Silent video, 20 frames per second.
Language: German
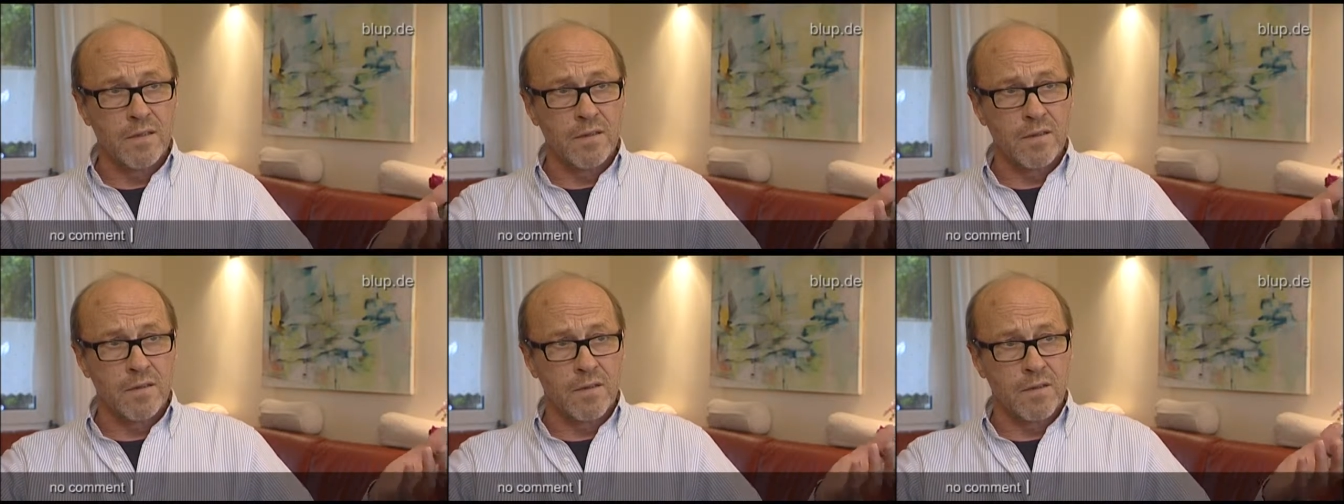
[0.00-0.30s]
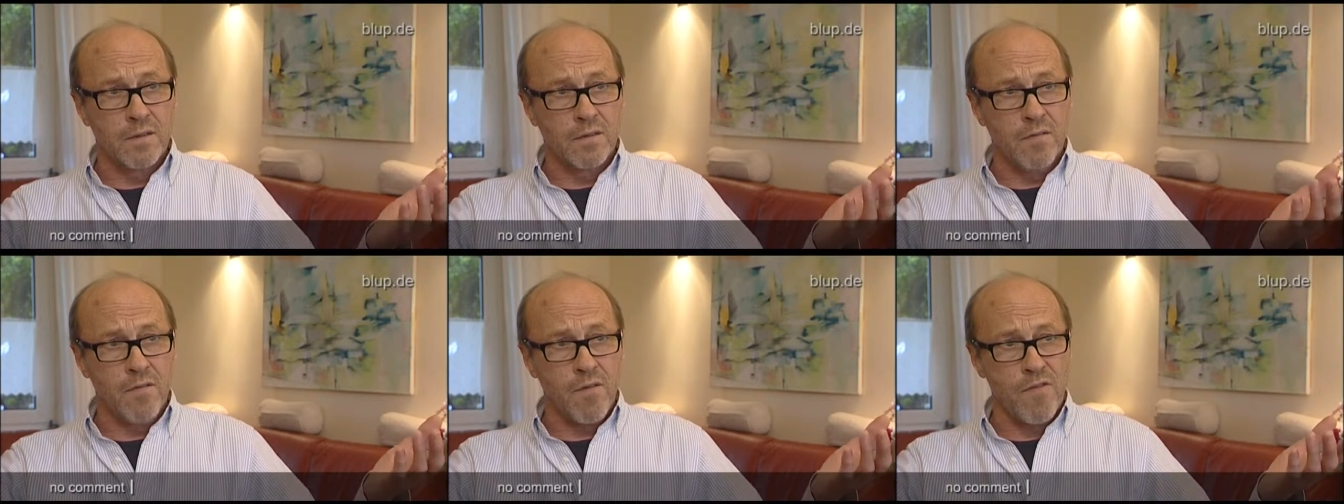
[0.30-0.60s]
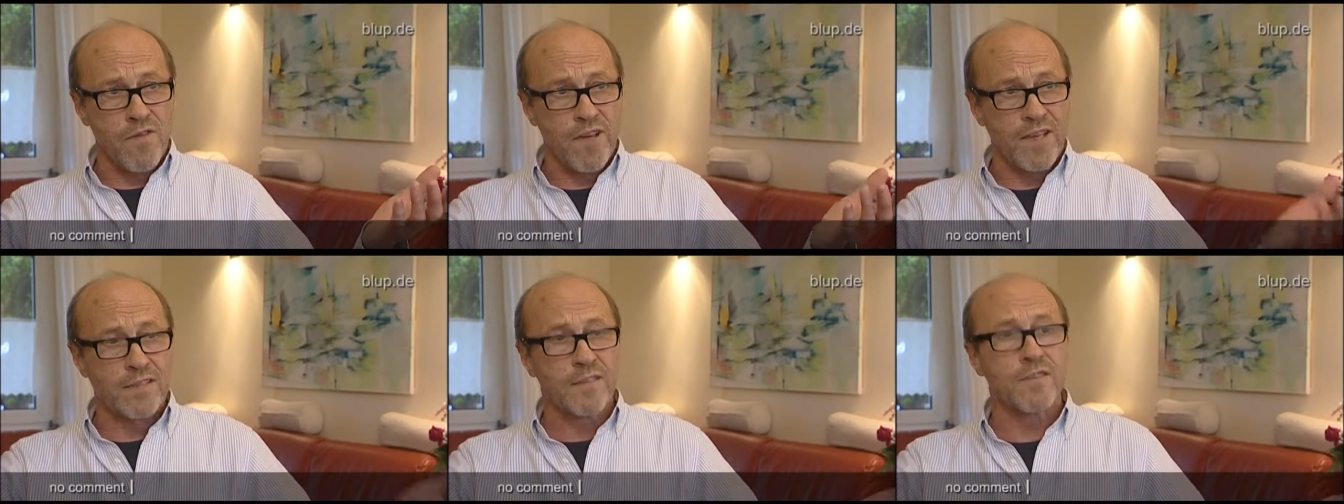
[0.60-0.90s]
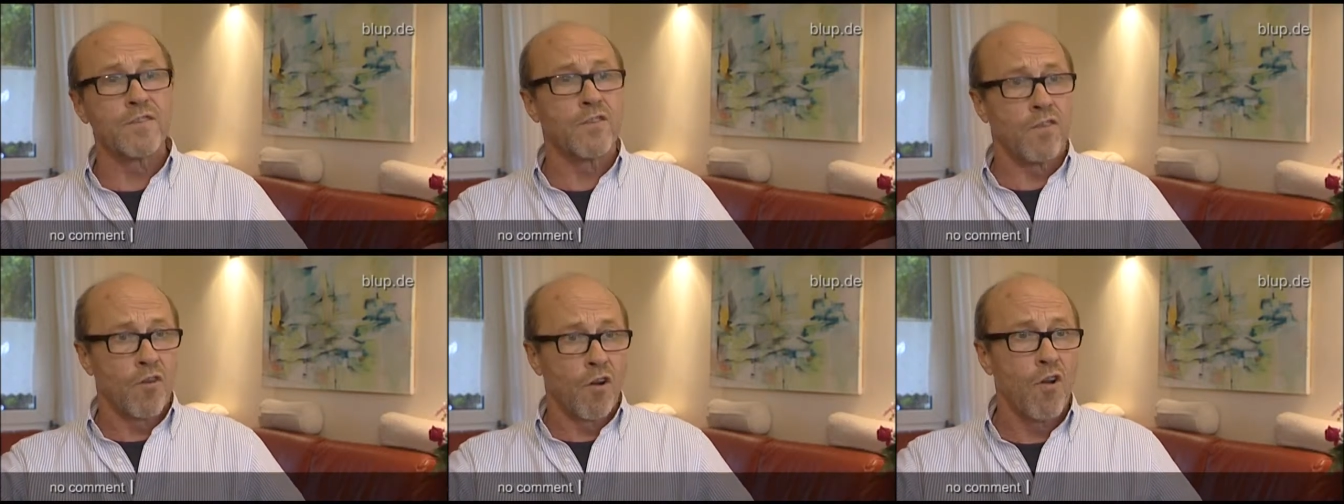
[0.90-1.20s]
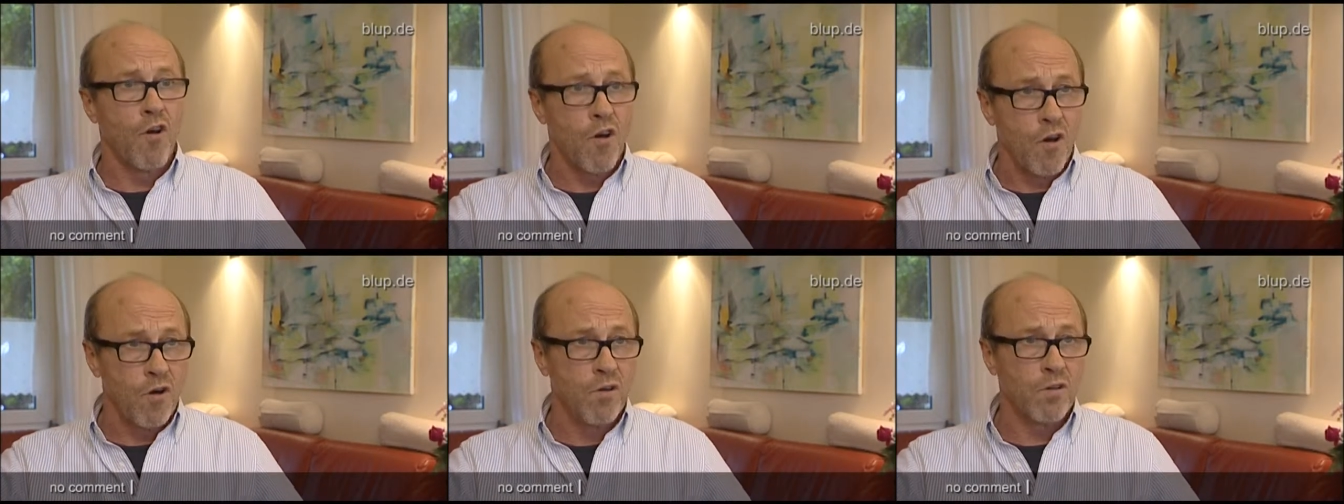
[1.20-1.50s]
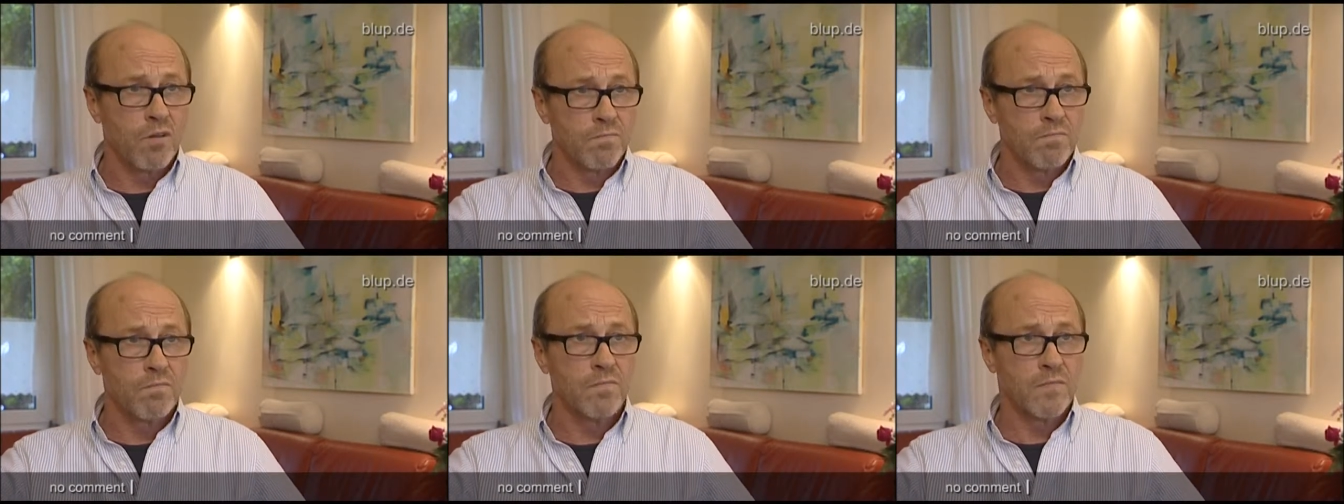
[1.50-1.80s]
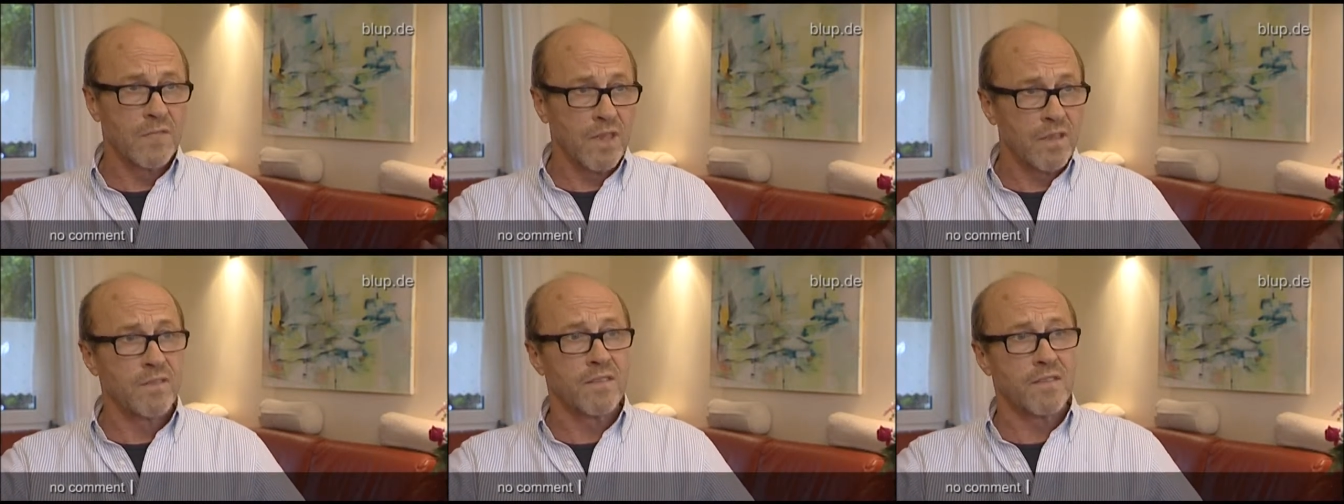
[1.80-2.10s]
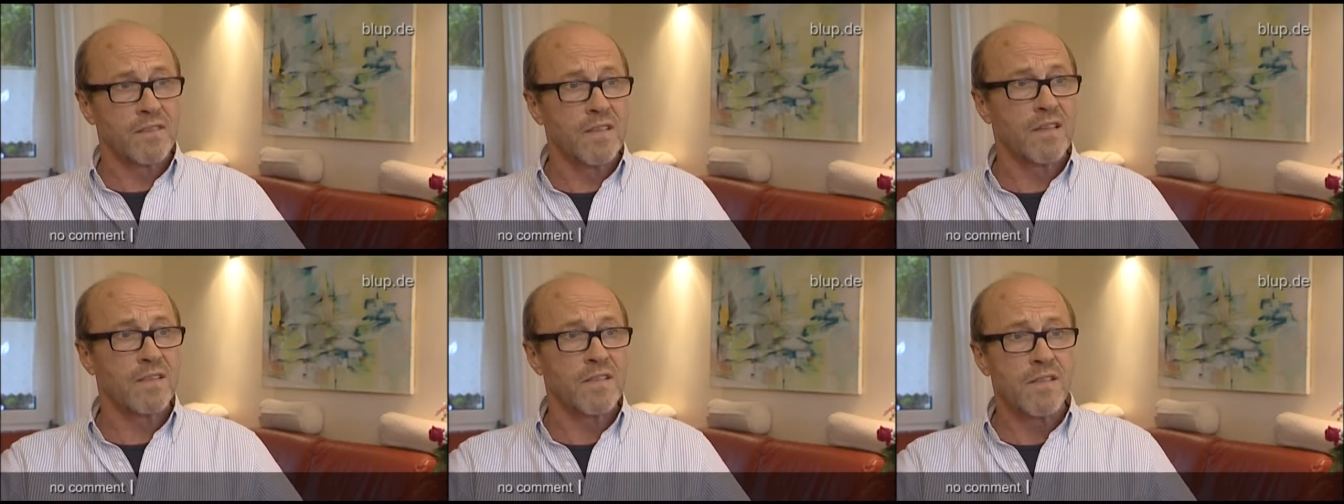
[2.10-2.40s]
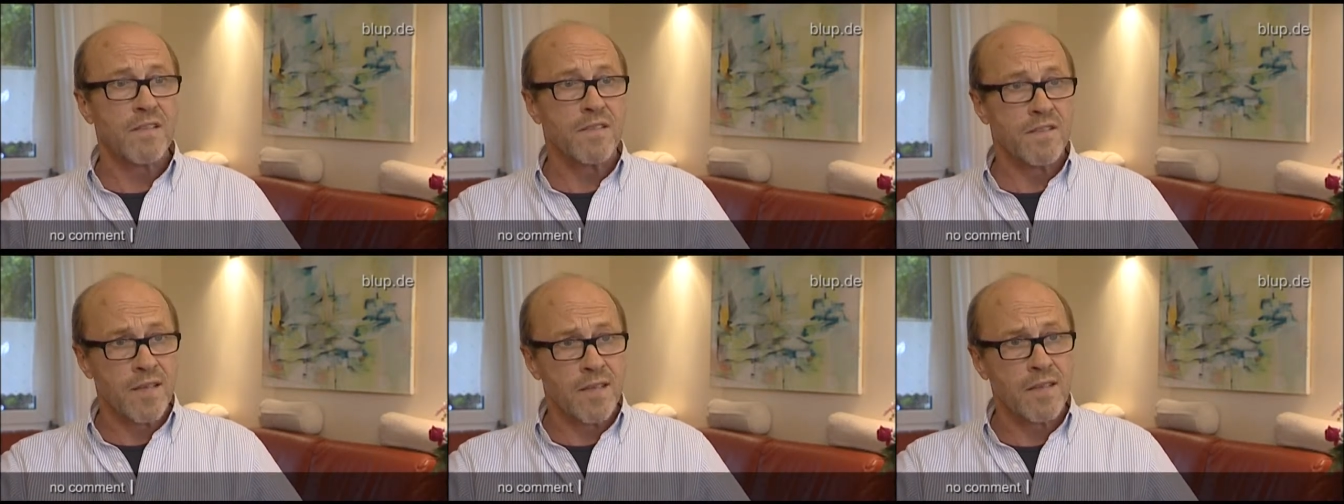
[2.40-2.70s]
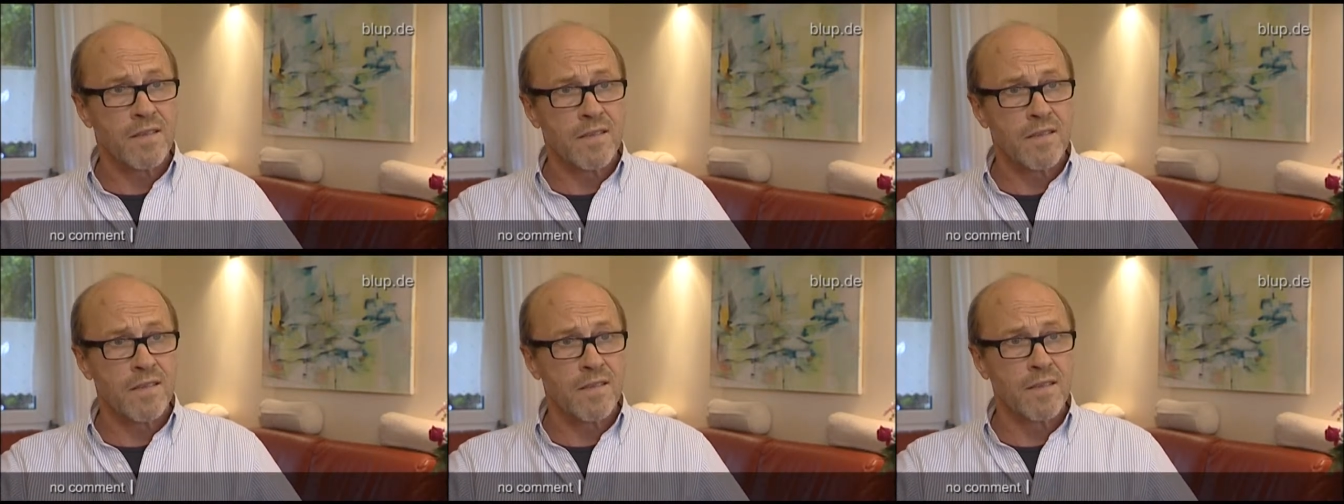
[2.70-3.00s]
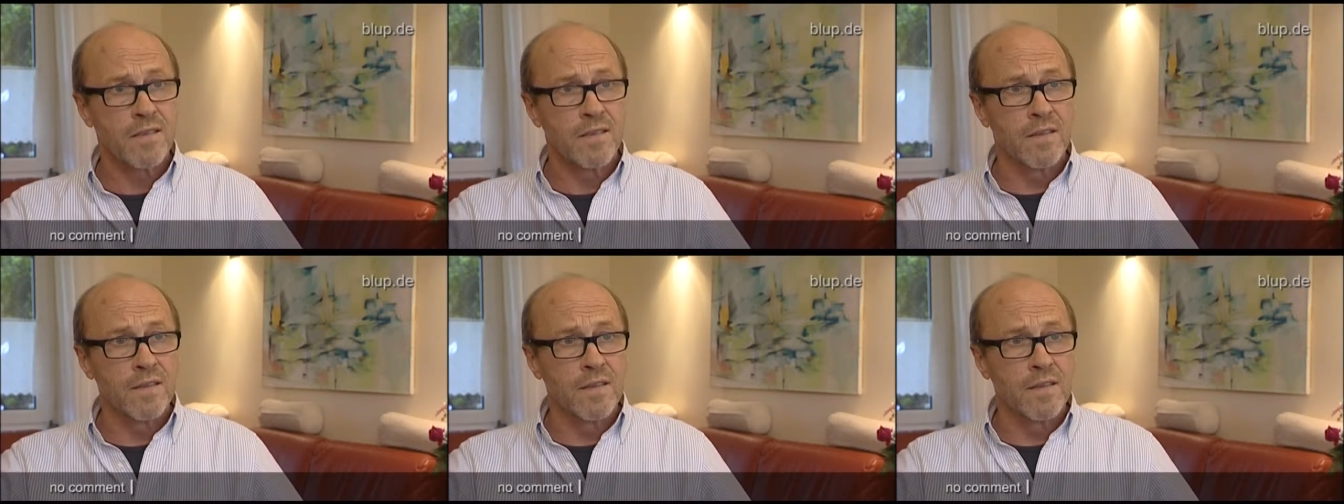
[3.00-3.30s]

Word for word: uh, that's the law, das ist das Gesetz.